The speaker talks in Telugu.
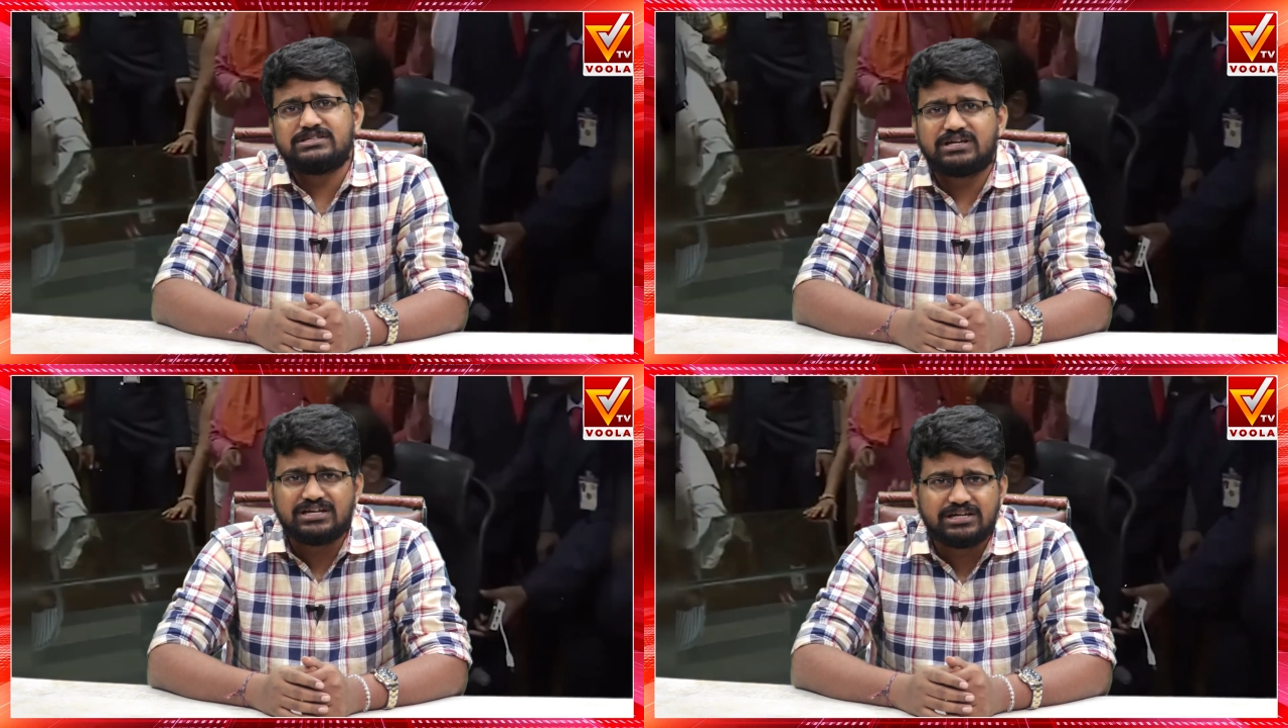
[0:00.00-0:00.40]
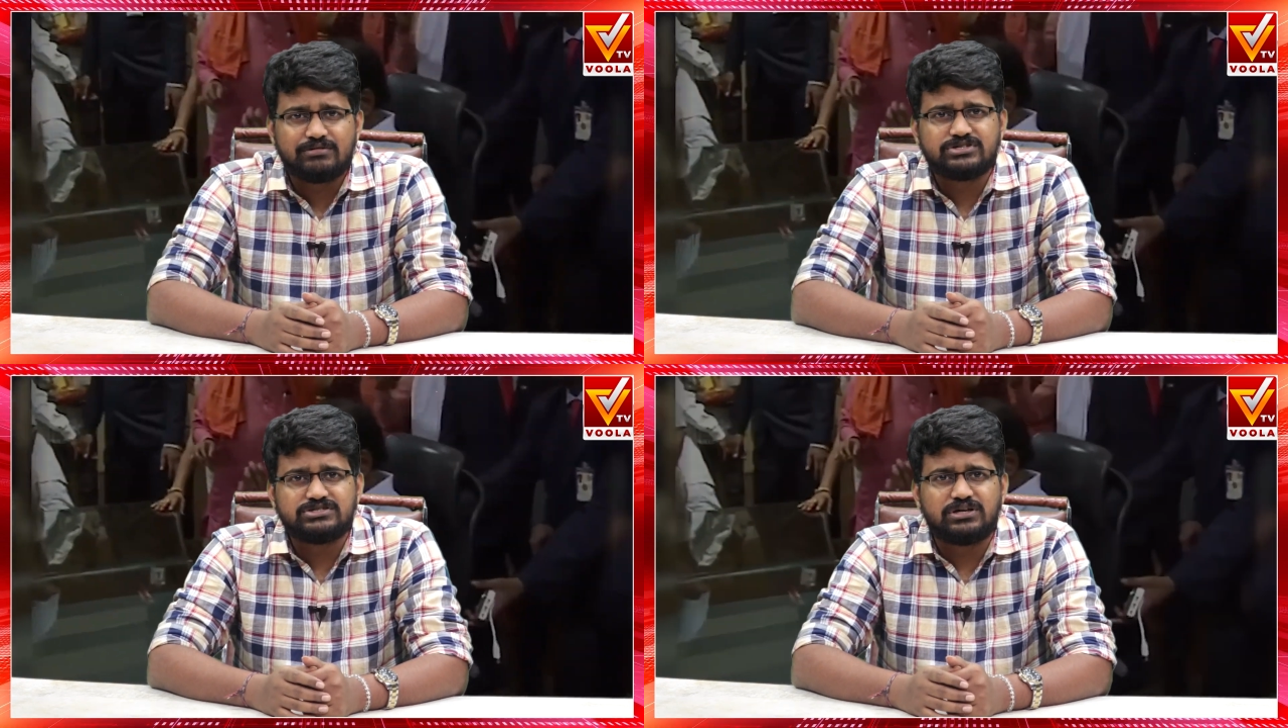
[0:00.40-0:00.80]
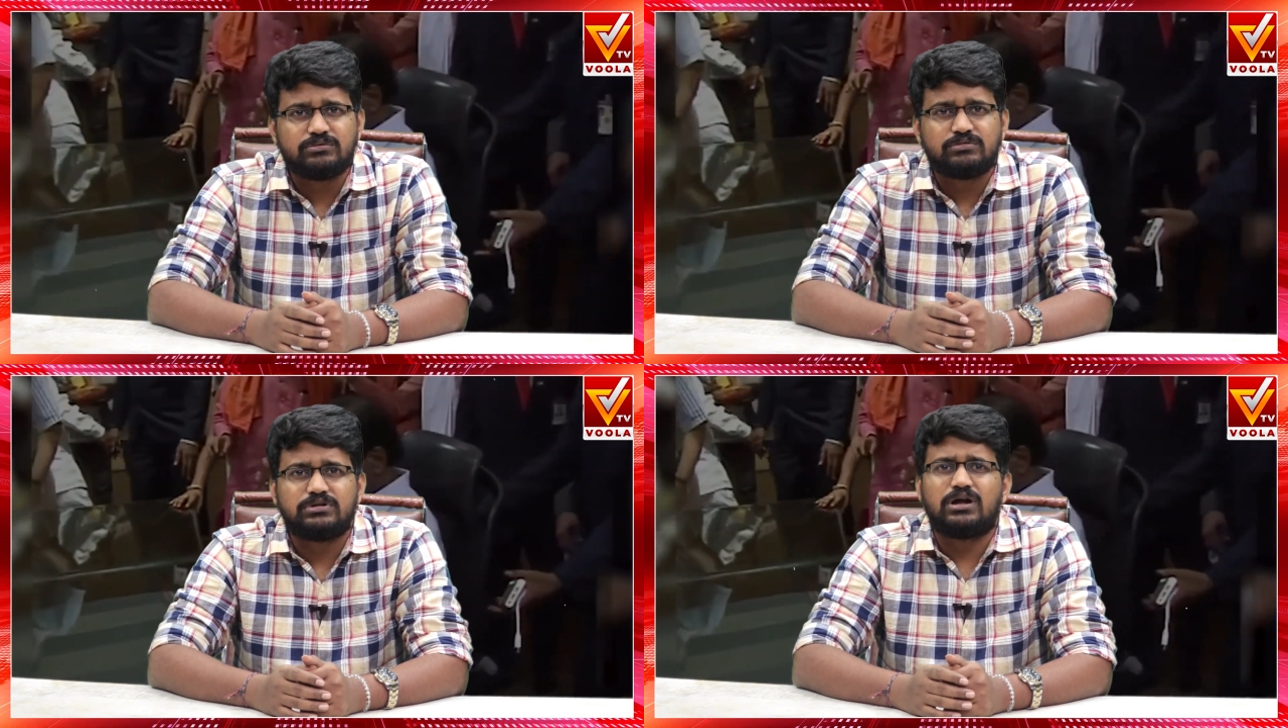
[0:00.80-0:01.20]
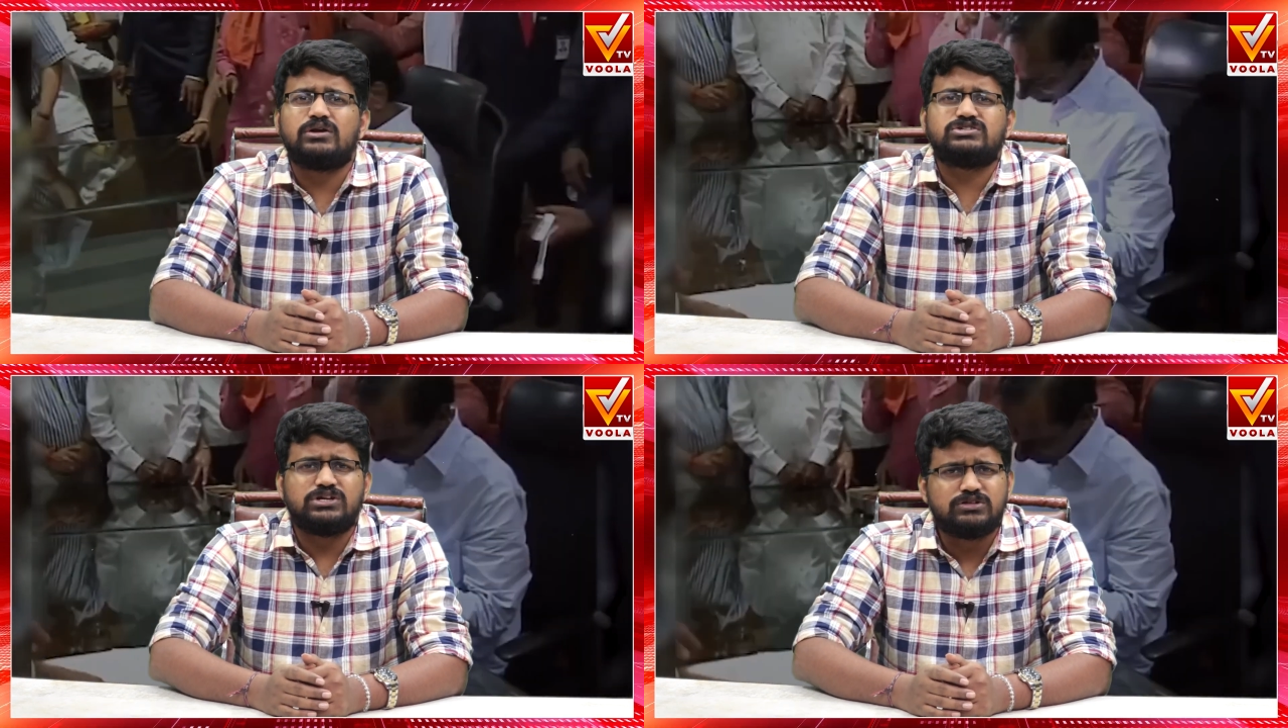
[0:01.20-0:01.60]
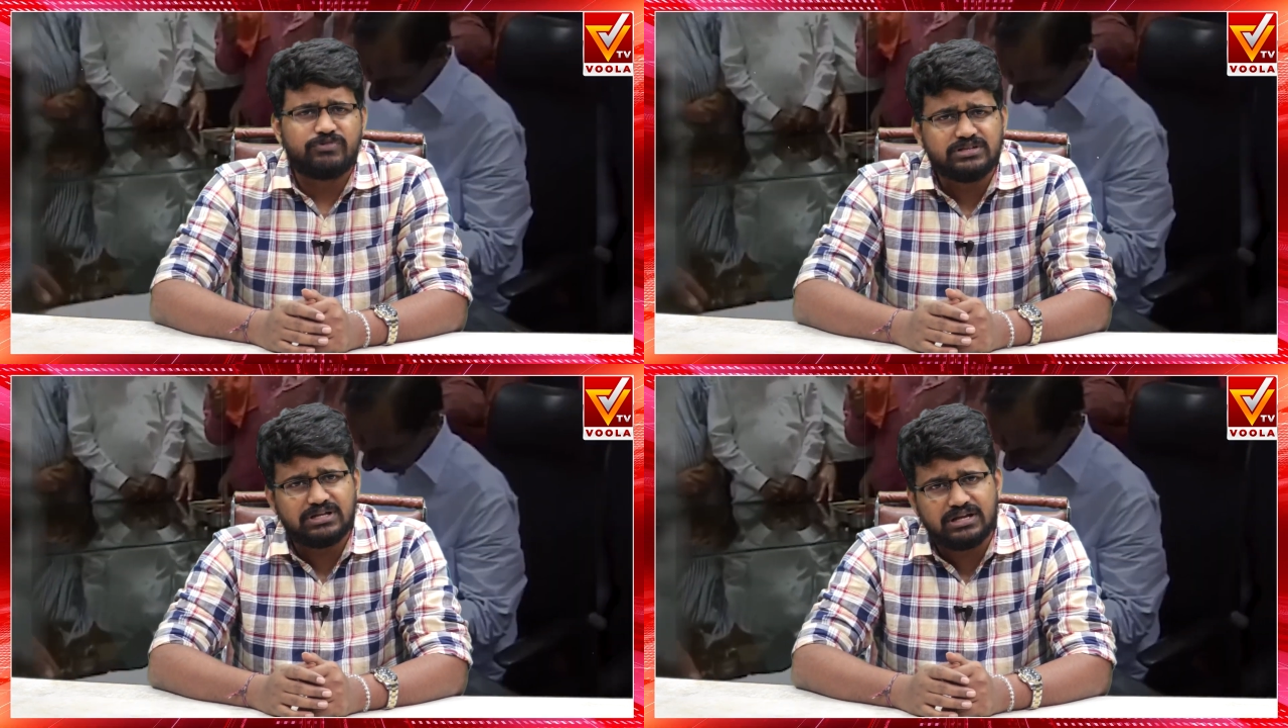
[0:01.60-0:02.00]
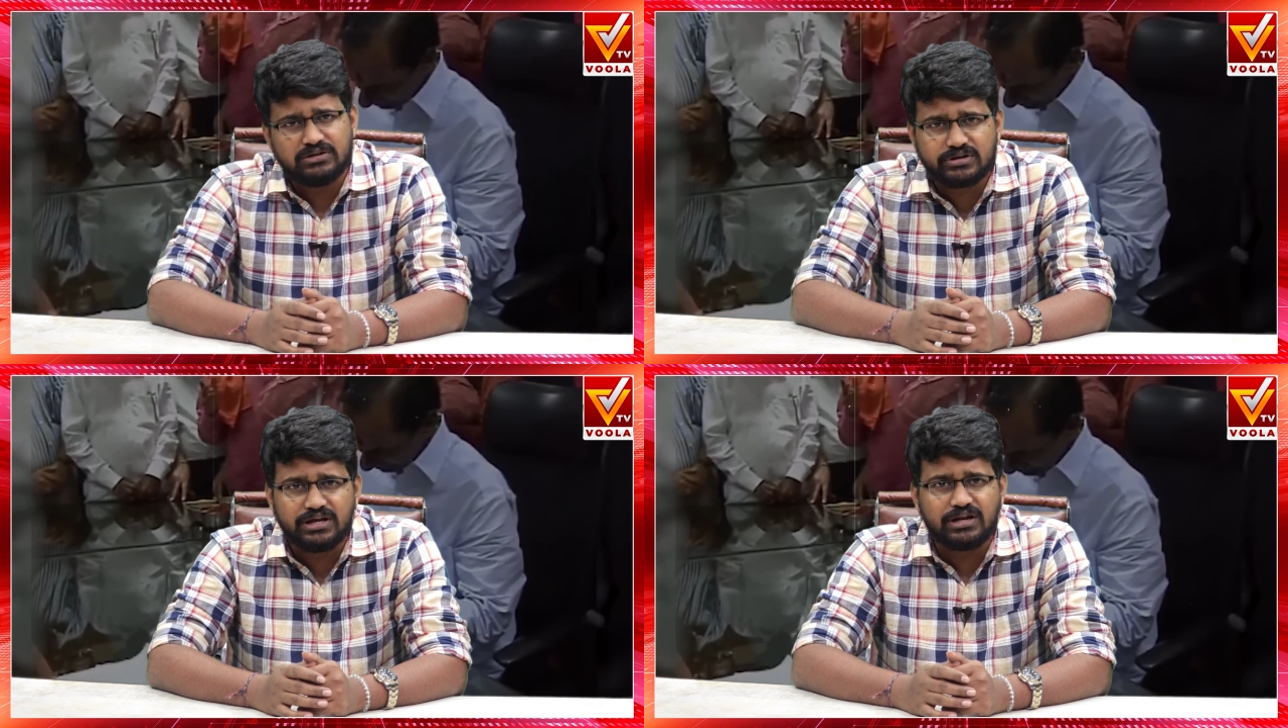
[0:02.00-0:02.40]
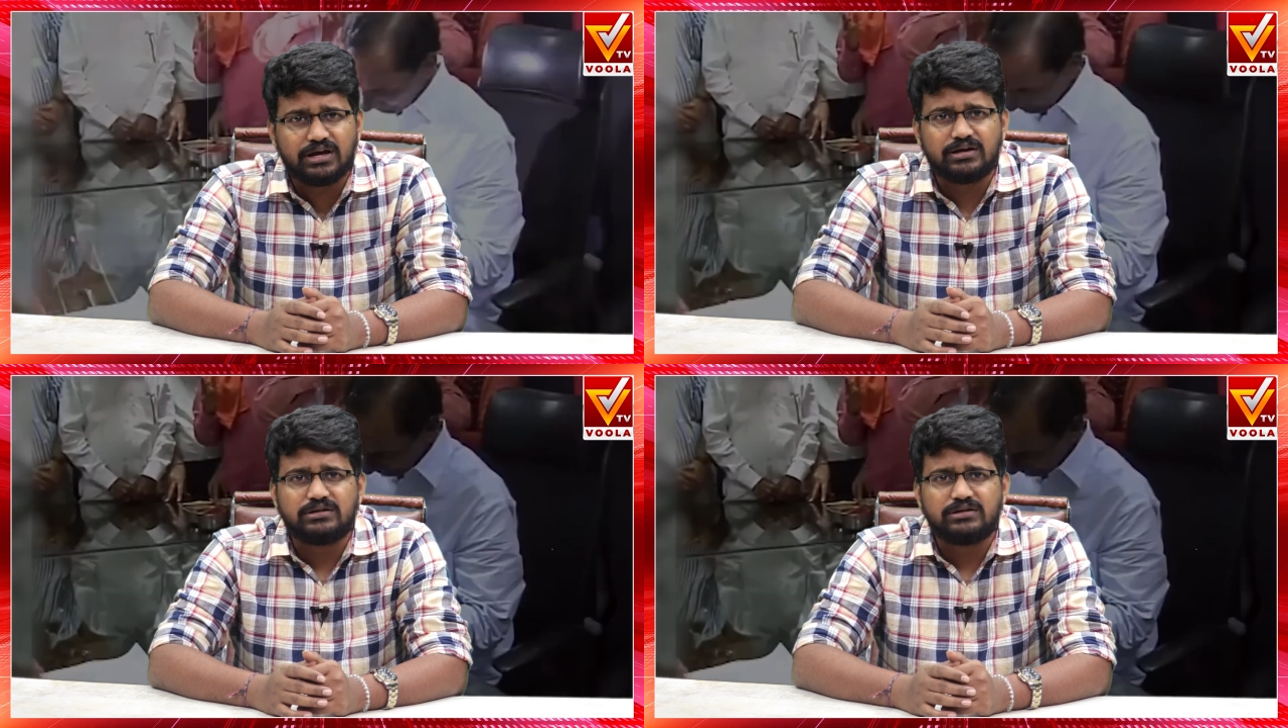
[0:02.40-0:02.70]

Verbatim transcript: కలిసి రాజీనామా చేశారు నాడు చేదు ఫలితాలు ఎదురైనా